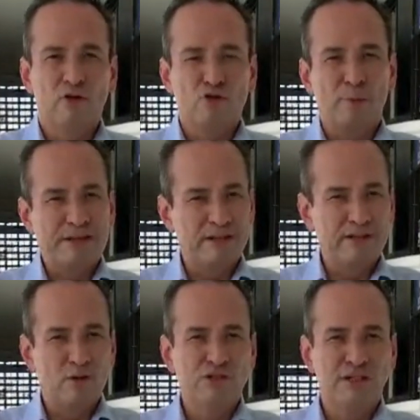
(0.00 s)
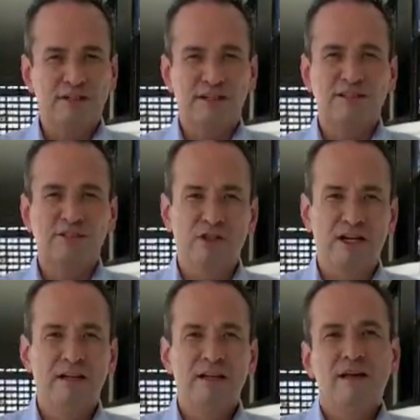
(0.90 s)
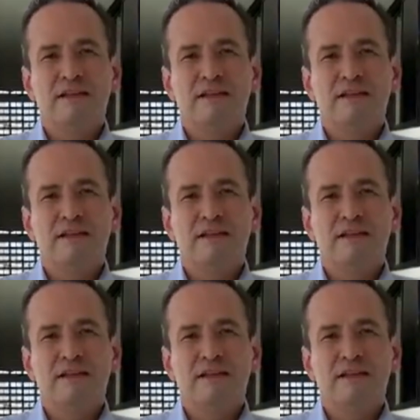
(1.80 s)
los comités de justicia transicional,